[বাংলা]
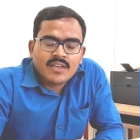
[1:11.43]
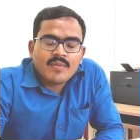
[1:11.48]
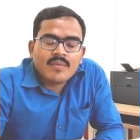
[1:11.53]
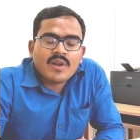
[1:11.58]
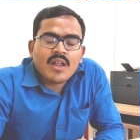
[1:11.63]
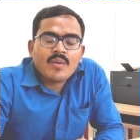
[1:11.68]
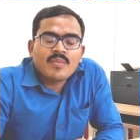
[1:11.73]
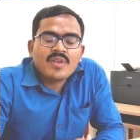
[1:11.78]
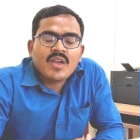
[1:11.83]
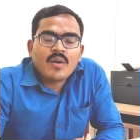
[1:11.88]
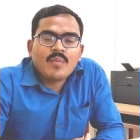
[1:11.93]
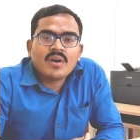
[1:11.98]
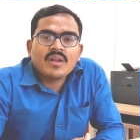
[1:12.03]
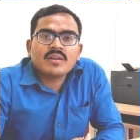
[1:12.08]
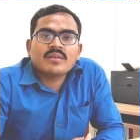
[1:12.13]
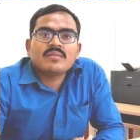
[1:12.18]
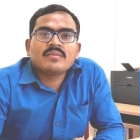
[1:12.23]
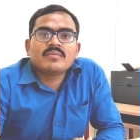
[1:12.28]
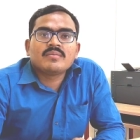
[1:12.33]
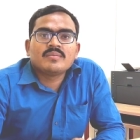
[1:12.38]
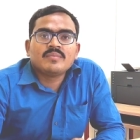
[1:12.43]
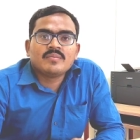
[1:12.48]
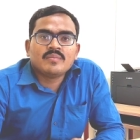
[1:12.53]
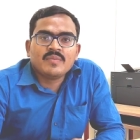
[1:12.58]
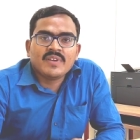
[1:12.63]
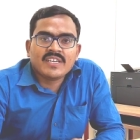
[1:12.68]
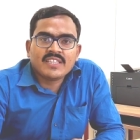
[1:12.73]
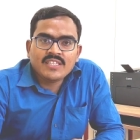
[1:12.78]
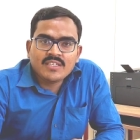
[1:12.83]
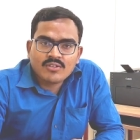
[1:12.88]
এবার আমি আমার
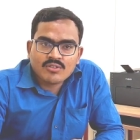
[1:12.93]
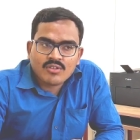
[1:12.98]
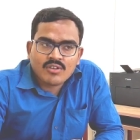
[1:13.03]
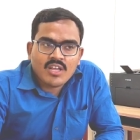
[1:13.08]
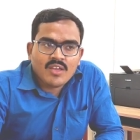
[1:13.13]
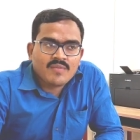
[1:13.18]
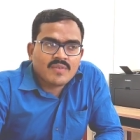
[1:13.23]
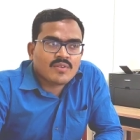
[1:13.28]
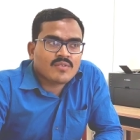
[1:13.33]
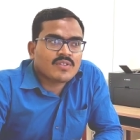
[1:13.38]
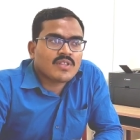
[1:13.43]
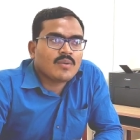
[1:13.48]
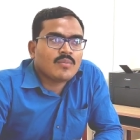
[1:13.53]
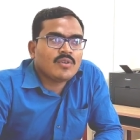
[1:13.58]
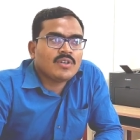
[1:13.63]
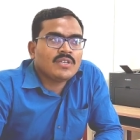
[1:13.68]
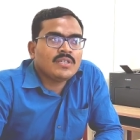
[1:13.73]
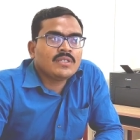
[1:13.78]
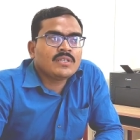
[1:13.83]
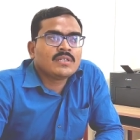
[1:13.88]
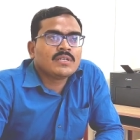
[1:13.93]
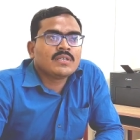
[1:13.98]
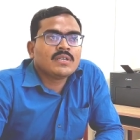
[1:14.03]
ব্যক্তিগত লাইফের কথা বলি